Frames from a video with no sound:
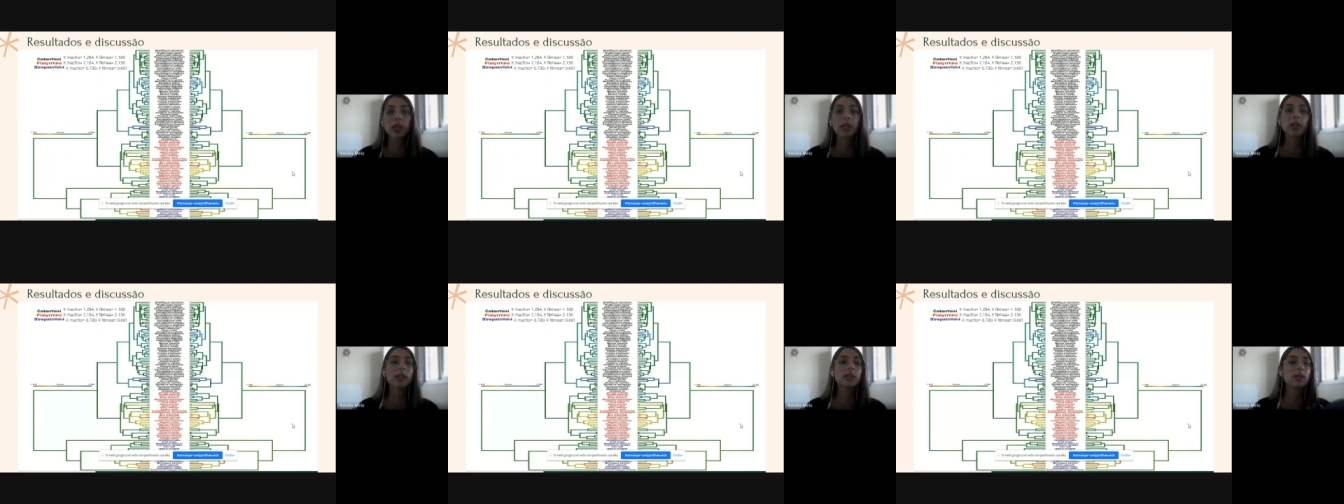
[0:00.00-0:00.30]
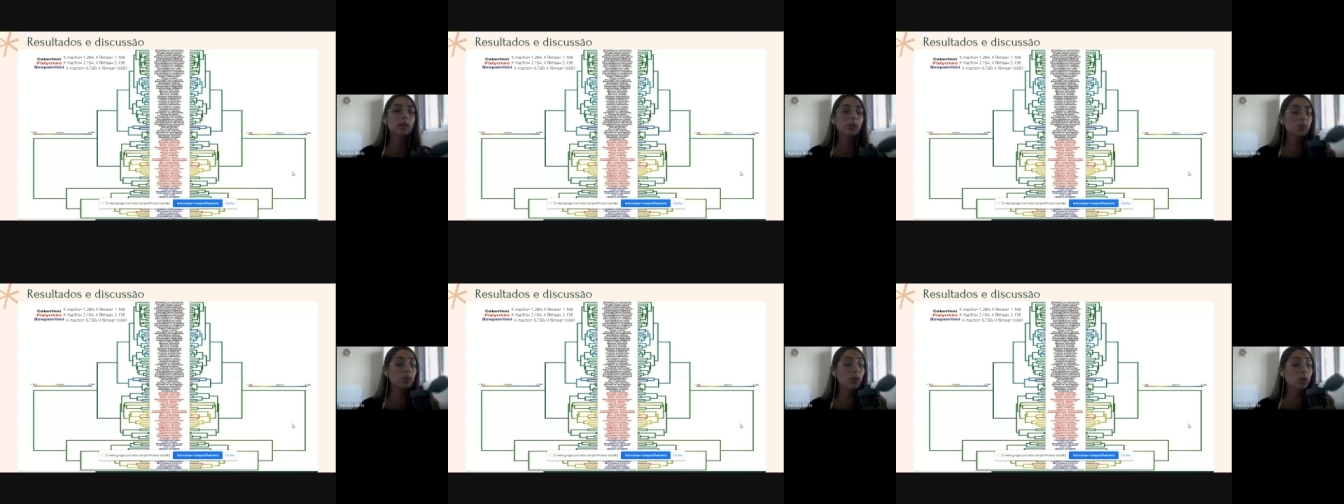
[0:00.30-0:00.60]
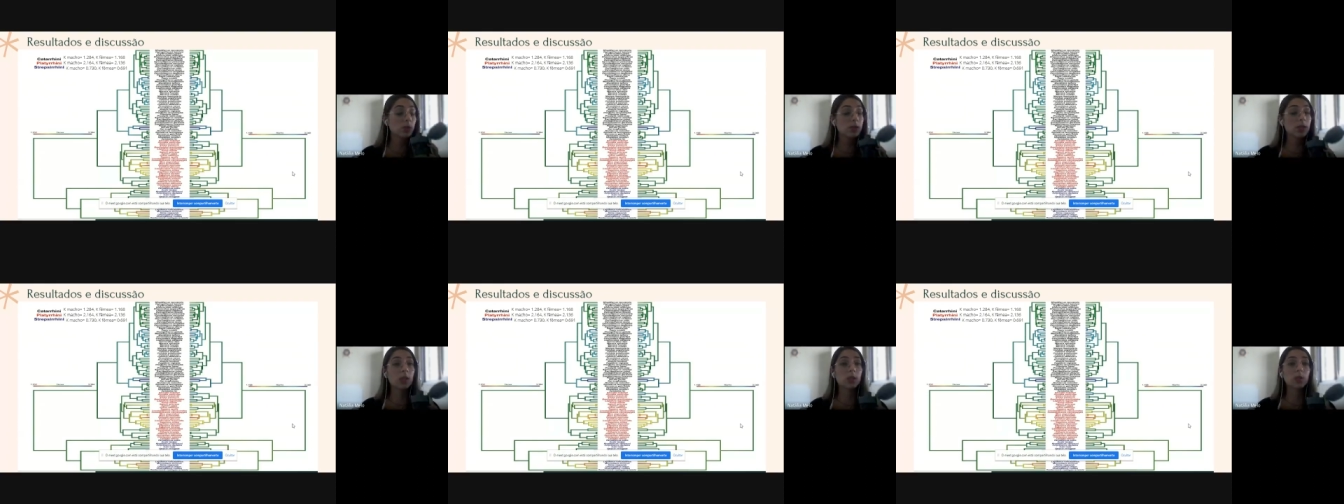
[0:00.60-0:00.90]
que são os
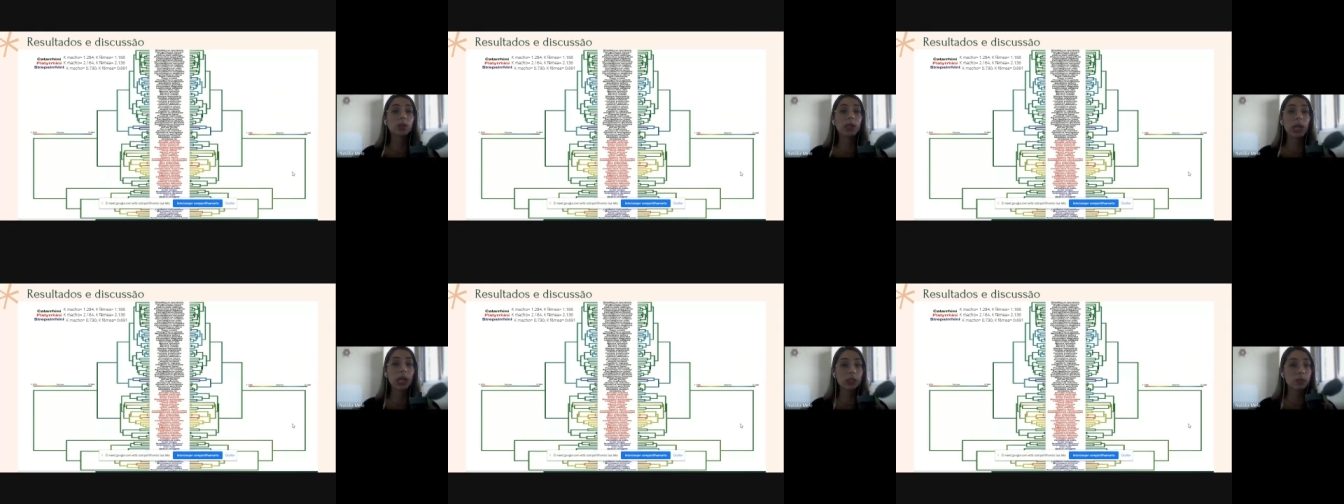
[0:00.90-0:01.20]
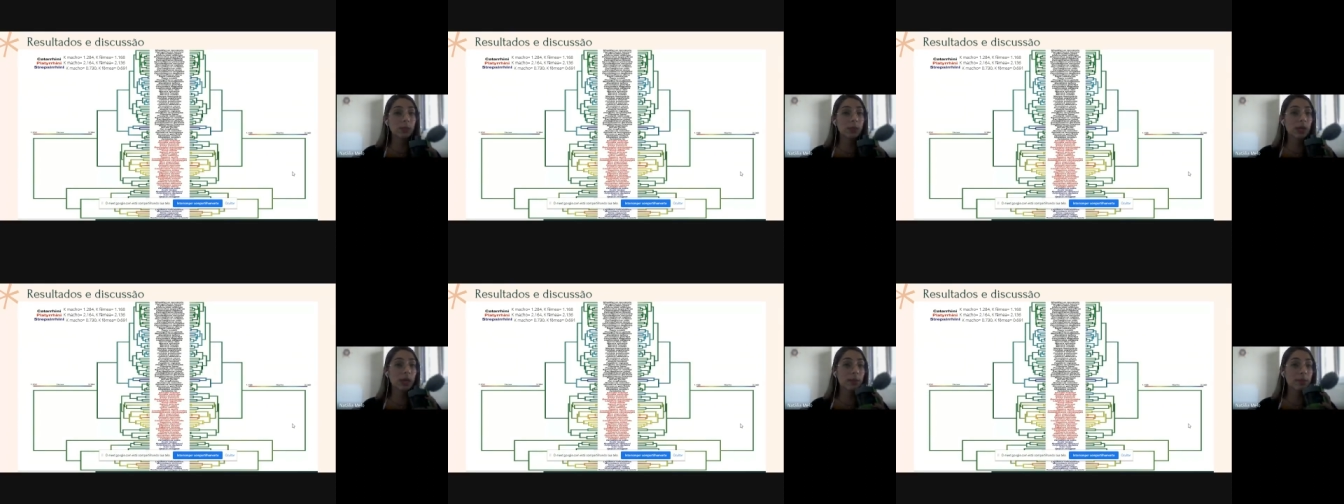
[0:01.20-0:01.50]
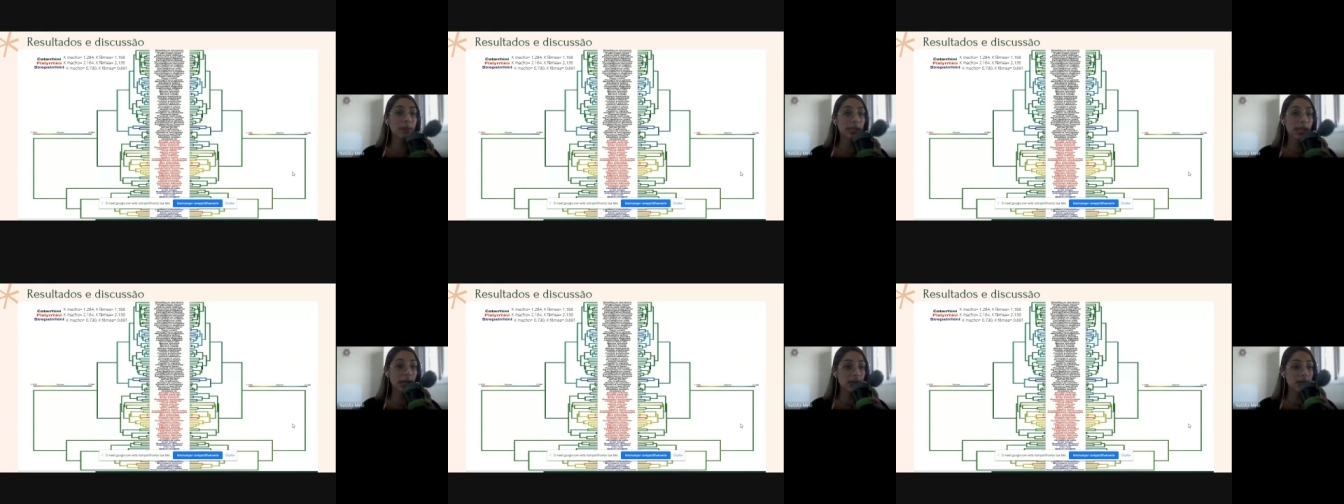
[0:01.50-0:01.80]
nossos resultados
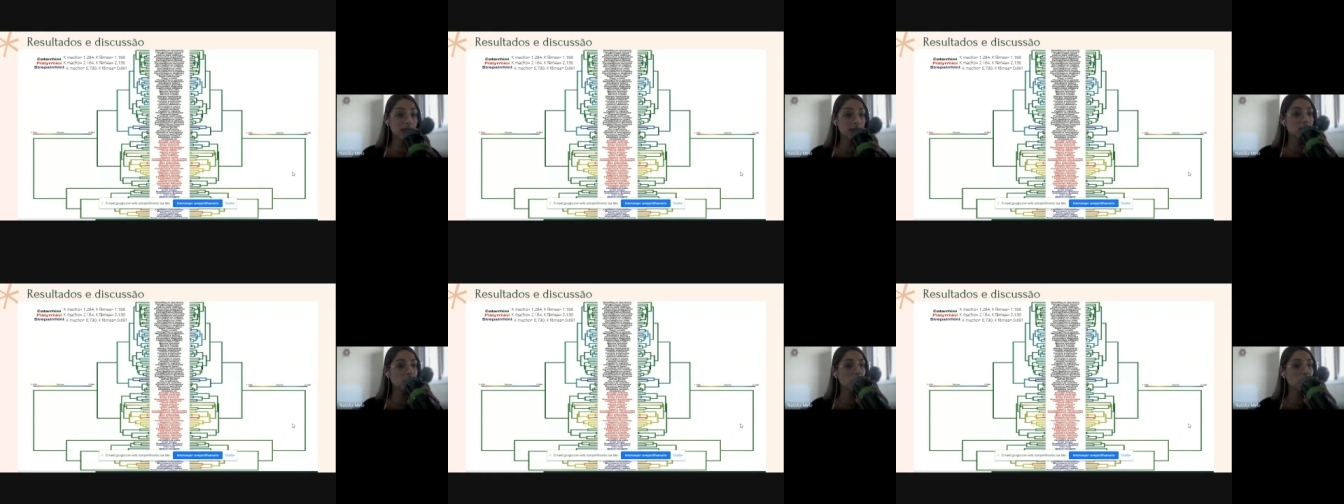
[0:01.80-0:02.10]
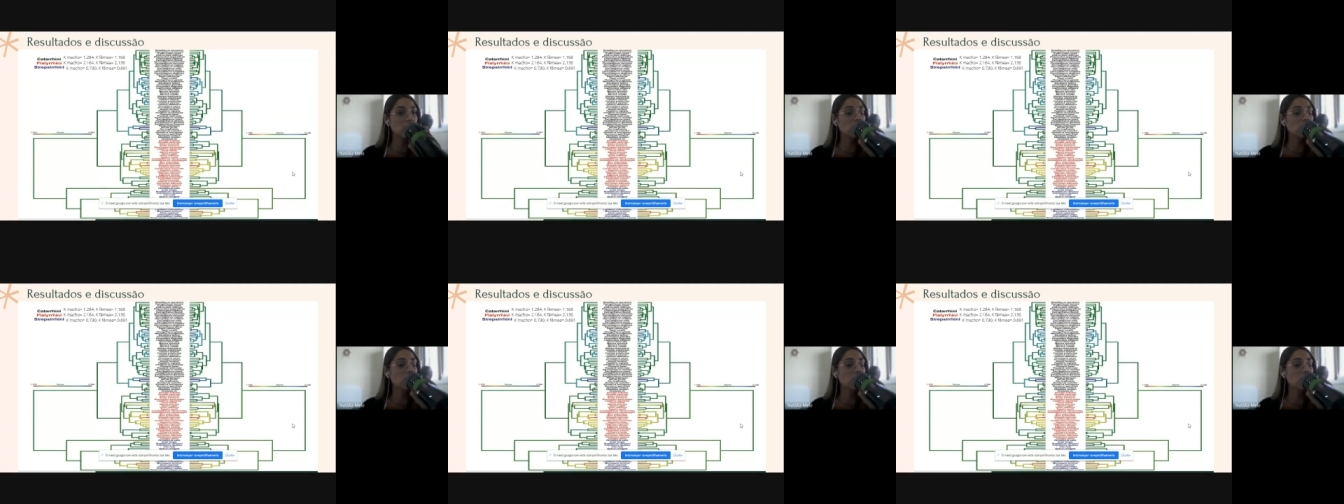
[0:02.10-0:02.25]
preliminares.